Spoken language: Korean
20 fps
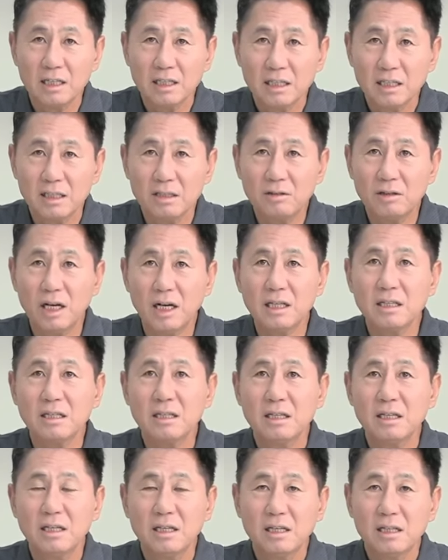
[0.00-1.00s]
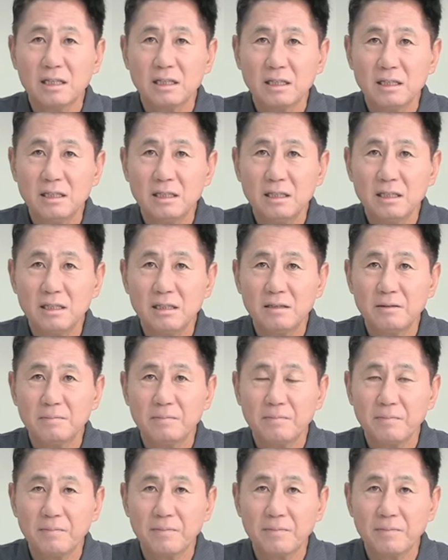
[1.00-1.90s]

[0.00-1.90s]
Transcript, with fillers: 이러한 그